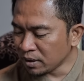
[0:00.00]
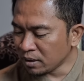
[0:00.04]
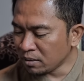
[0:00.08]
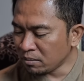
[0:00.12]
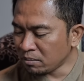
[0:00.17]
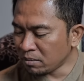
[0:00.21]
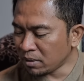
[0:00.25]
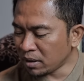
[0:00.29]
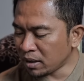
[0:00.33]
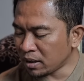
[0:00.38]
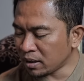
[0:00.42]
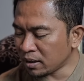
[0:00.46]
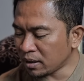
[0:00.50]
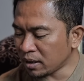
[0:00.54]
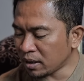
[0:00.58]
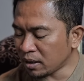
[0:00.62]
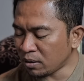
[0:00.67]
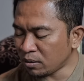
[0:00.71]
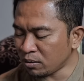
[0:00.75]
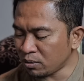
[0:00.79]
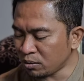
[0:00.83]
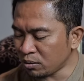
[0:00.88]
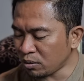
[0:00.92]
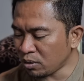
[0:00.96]
Mana
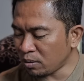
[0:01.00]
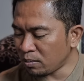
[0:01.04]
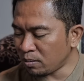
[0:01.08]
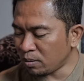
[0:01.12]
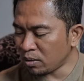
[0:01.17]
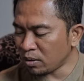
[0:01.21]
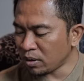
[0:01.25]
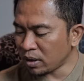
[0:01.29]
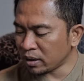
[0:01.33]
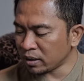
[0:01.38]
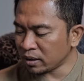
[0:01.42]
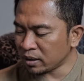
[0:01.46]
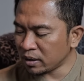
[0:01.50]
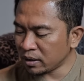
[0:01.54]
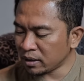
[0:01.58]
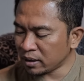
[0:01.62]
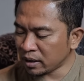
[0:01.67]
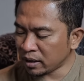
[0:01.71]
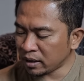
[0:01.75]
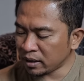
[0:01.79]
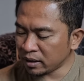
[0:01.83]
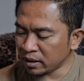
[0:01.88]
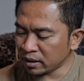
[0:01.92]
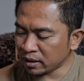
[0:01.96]
tahu obrolan
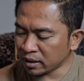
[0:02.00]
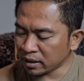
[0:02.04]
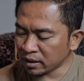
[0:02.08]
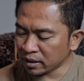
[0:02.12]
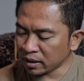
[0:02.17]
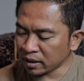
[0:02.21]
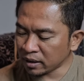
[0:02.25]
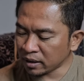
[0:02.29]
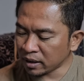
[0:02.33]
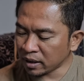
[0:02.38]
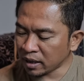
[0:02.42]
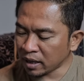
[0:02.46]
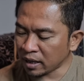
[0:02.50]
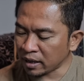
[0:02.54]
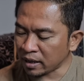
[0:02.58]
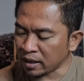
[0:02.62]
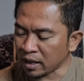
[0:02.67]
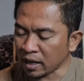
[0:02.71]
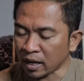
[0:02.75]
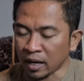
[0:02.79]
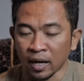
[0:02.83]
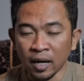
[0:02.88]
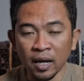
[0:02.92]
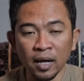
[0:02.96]
kita ini ternyata ada
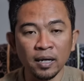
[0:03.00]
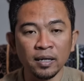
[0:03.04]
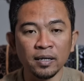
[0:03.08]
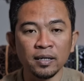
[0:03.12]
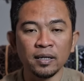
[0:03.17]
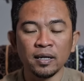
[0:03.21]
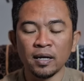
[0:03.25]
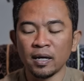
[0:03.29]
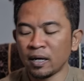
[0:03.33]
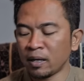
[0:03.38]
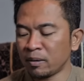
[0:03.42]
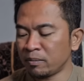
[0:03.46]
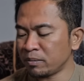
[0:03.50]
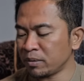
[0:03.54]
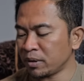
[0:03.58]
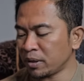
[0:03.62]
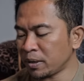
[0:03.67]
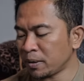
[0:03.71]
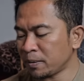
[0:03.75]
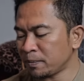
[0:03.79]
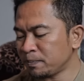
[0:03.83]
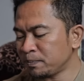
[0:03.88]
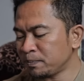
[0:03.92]
aha di dalamnya.